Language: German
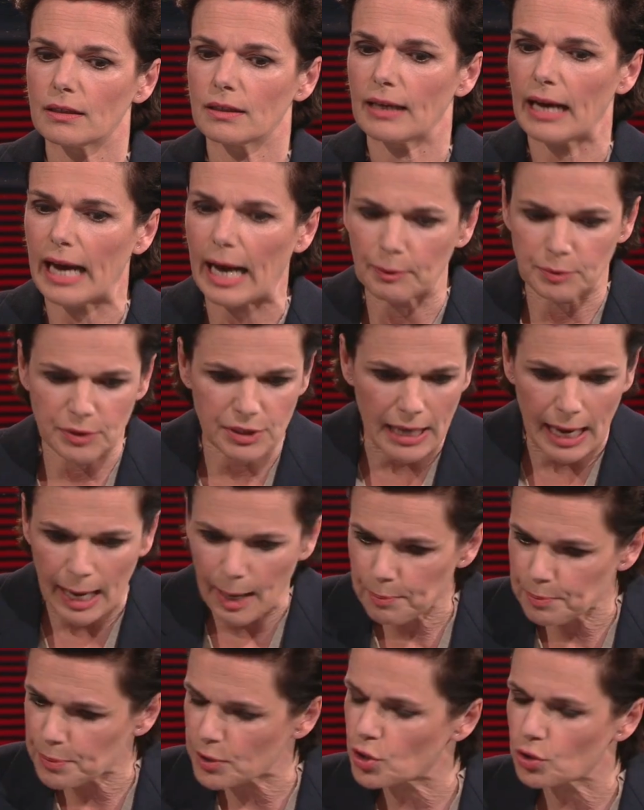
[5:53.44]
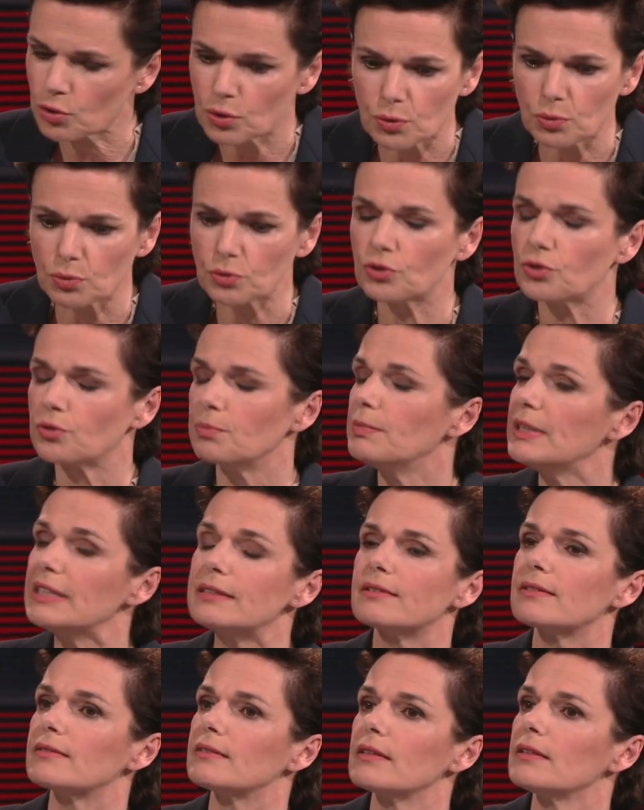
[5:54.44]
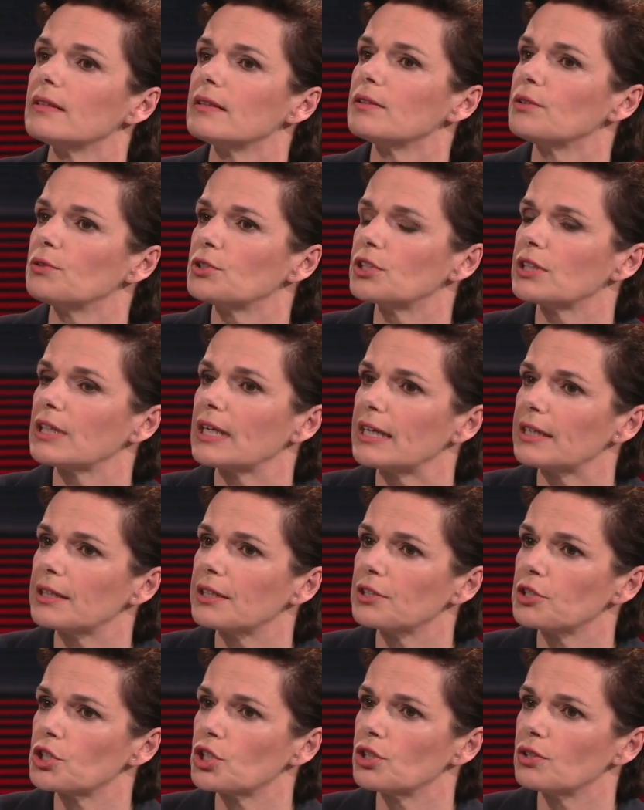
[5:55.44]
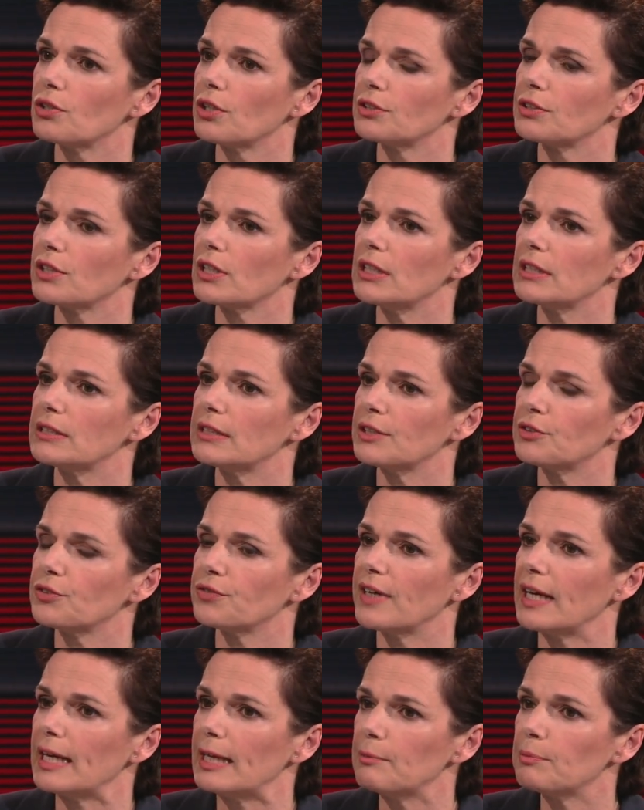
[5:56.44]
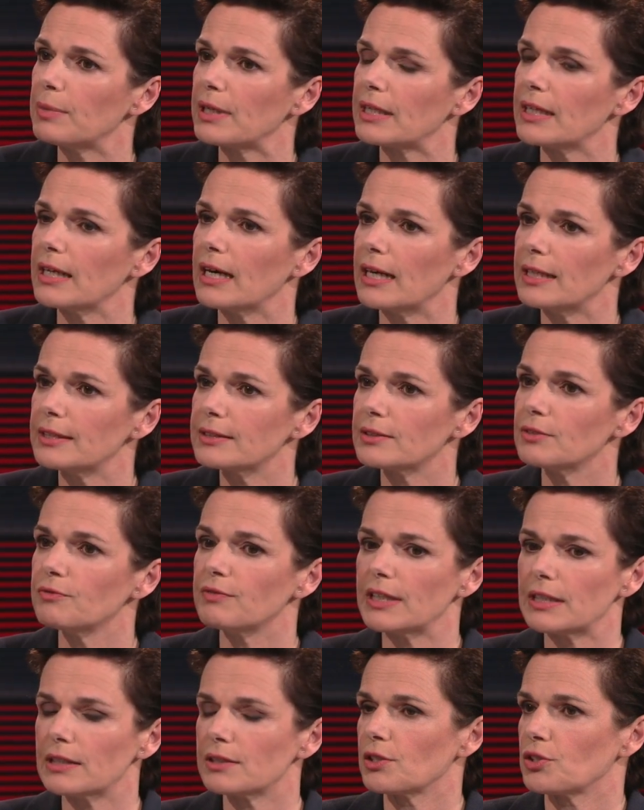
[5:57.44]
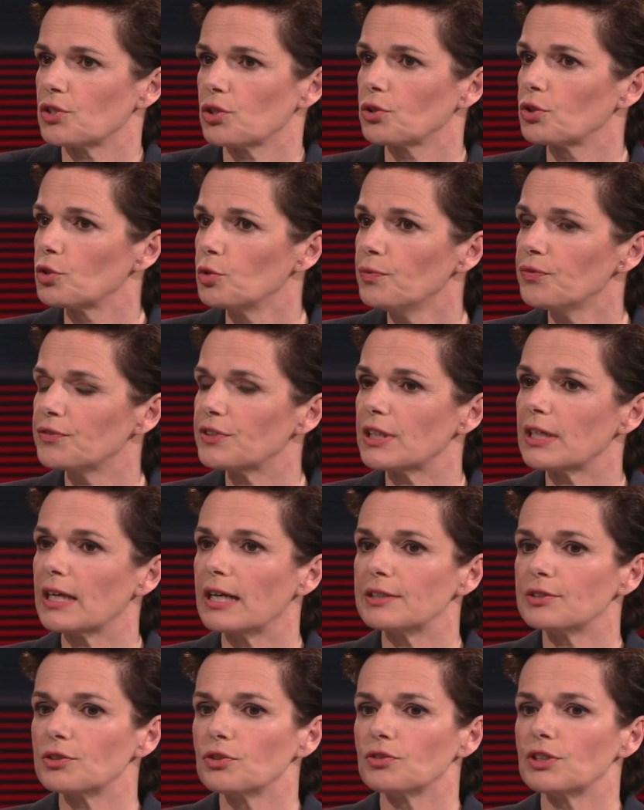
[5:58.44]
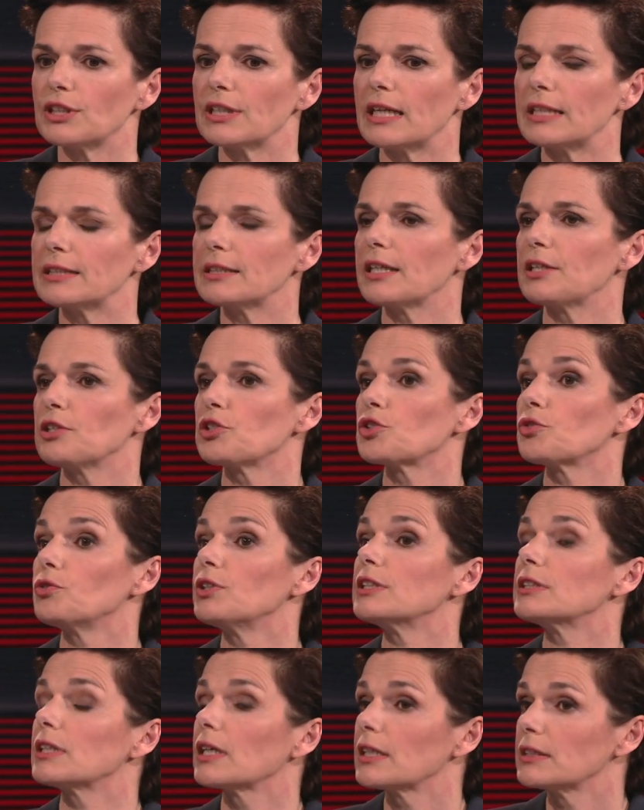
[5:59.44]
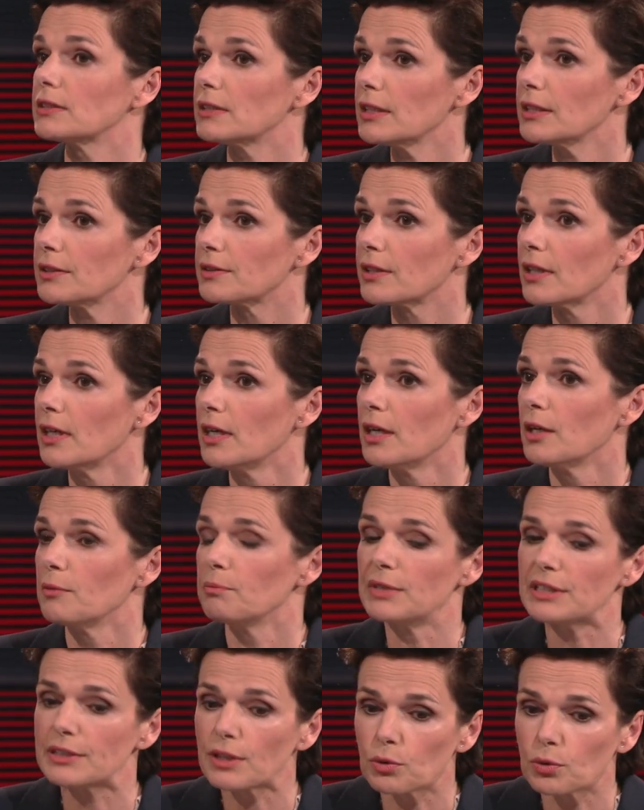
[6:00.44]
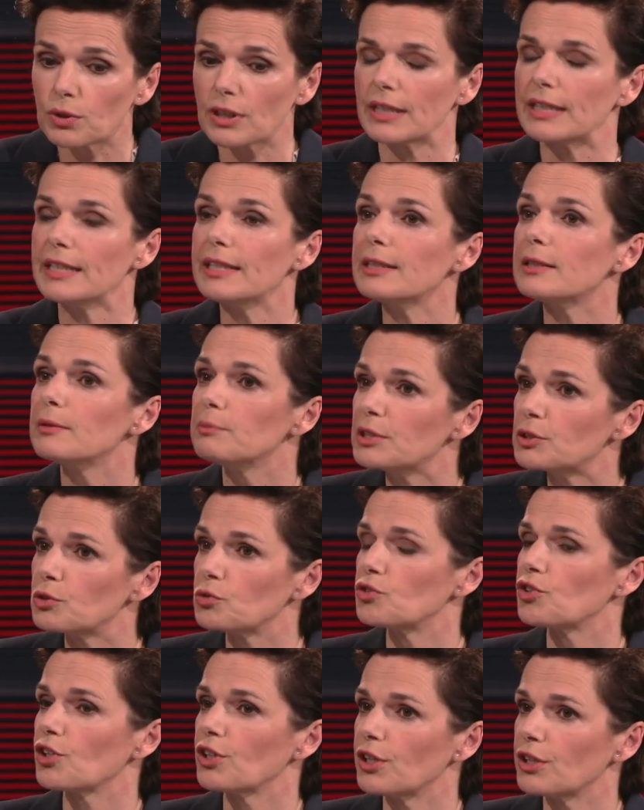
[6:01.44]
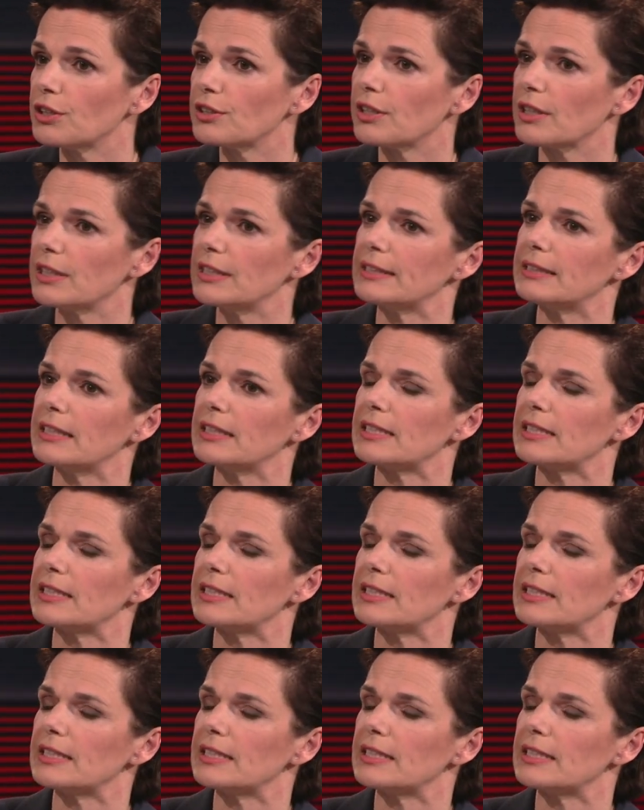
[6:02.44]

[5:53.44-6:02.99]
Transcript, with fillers: absolut mit der österreichischen Neutralität vereinbar gehalten, werde das auch künftig halten und ich halte eine Solidarität mit der Ukraine, mit unserer Neutralität